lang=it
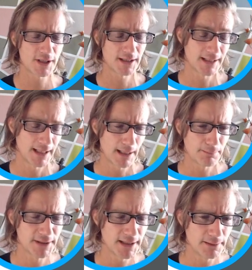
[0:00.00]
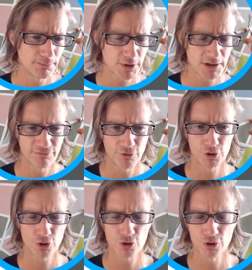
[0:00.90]
dell'update di
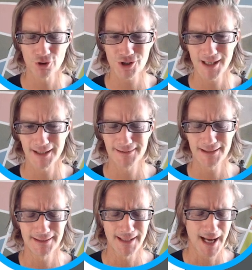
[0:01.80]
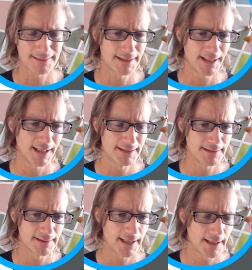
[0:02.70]
portafoglio sono stati dati
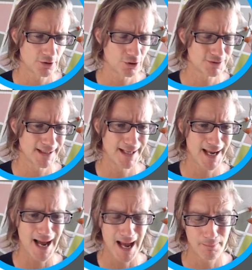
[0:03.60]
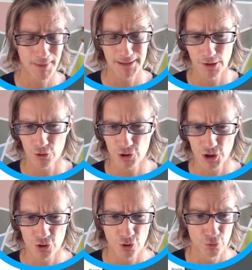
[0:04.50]
all'interno della AMA dello
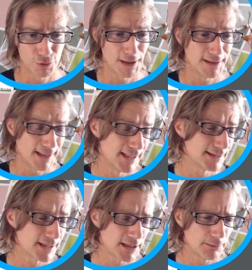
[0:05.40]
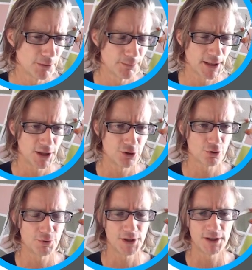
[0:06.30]
stesso lunedì alle 3 di
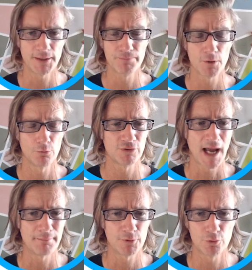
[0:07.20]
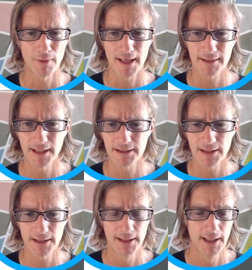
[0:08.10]
pomeriggio quindi un time to
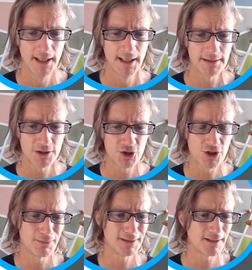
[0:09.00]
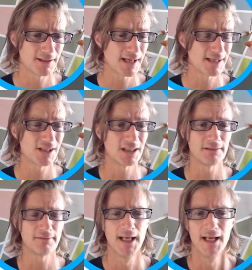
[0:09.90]
market decisamente
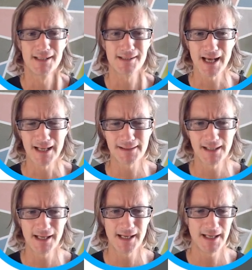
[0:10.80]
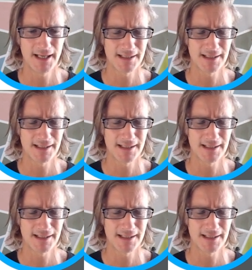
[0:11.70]
sensitive. State